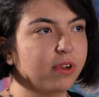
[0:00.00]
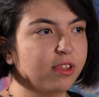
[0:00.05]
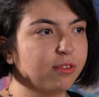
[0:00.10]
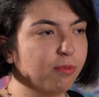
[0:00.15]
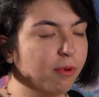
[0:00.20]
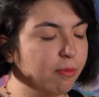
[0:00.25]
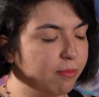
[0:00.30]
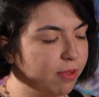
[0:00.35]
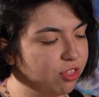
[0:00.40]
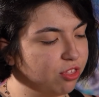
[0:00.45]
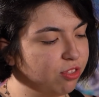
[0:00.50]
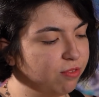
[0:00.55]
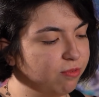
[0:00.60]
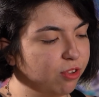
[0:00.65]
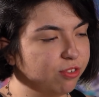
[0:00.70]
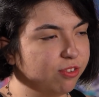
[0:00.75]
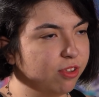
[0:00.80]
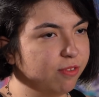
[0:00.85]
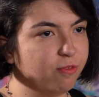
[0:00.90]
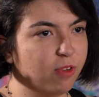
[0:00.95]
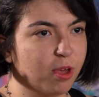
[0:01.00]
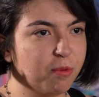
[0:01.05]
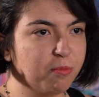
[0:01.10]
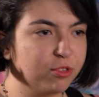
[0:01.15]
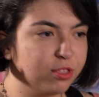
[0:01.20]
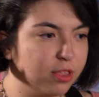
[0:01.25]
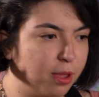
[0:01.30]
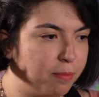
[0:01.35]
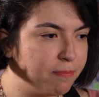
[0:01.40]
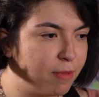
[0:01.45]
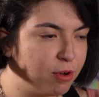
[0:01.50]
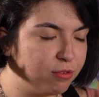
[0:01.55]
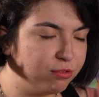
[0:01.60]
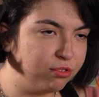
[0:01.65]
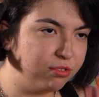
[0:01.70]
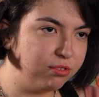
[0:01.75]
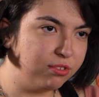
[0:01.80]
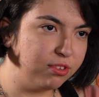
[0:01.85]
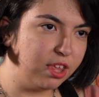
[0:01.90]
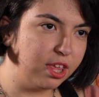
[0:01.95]
Principalmente se você vê muita
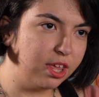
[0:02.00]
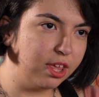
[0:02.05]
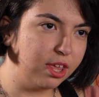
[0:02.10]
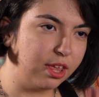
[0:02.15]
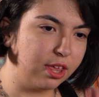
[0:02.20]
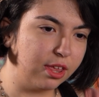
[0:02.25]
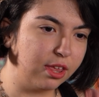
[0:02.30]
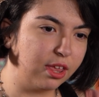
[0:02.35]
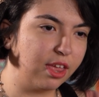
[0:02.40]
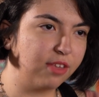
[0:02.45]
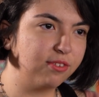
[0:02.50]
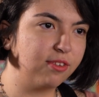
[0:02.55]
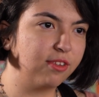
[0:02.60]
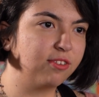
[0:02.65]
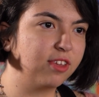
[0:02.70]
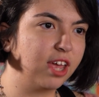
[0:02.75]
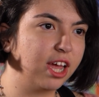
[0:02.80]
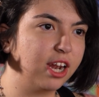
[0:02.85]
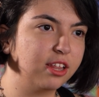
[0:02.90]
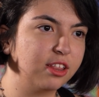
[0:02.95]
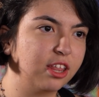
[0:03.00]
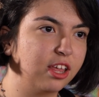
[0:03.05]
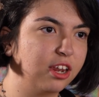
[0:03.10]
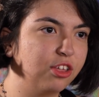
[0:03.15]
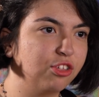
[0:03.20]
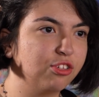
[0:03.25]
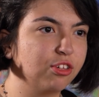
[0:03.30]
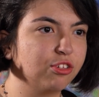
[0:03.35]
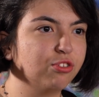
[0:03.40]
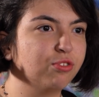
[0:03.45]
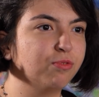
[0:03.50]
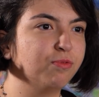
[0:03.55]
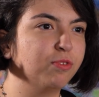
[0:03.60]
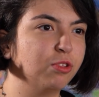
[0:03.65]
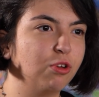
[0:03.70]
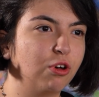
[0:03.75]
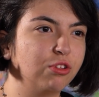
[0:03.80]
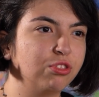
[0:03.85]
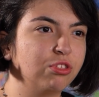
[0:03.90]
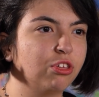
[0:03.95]
mãozinha, essas características de
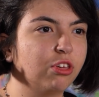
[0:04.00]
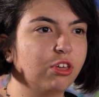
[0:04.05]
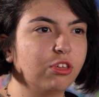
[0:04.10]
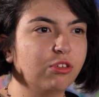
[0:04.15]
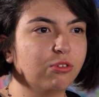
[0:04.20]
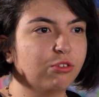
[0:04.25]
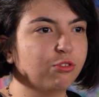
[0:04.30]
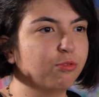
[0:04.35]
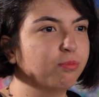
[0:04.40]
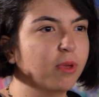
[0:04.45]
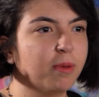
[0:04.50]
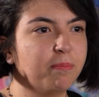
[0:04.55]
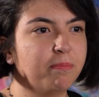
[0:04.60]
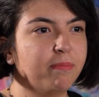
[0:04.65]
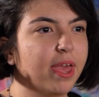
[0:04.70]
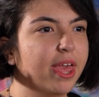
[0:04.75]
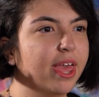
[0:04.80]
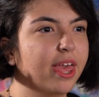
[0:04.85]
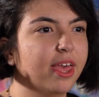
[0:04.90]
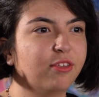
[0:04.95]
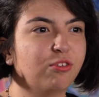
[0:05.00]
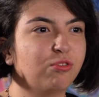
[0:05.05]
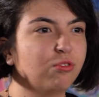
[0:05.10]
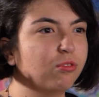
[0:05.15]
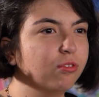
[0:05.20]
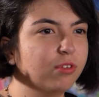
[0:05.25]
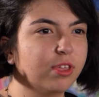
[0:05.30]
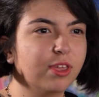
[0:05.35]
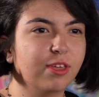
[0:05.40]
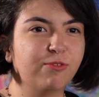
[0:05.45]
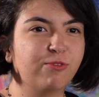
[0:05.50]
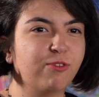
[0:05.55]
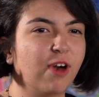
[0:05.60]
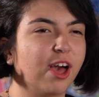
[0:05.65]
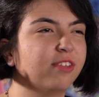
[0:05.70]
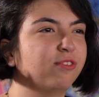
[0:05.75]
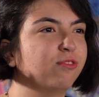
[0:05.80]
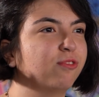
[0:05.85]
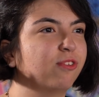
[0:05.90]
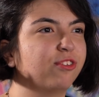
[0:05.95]
filhotinhos, bebês, tudo que
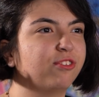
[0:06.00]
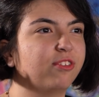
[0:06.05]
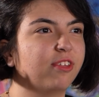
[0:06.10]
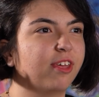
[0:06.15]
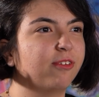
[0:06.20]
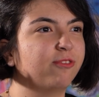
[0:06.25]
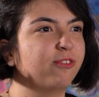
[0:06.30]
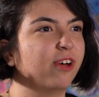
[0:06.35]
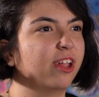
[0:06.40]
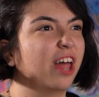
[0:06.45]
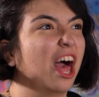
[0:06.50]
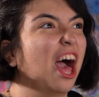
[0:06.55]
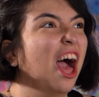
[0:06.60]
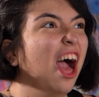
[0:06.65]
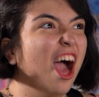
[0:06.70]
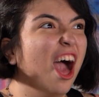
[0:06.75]
faz você falar,